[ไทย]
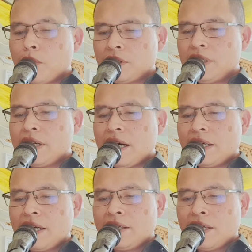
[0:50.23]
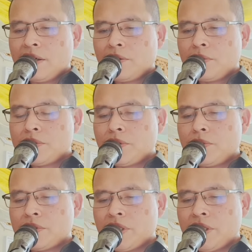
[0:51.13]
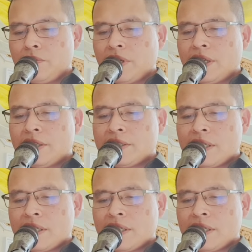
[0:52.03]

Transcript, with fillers: บุตรธิดาได้เรียนรู้ชูชีวี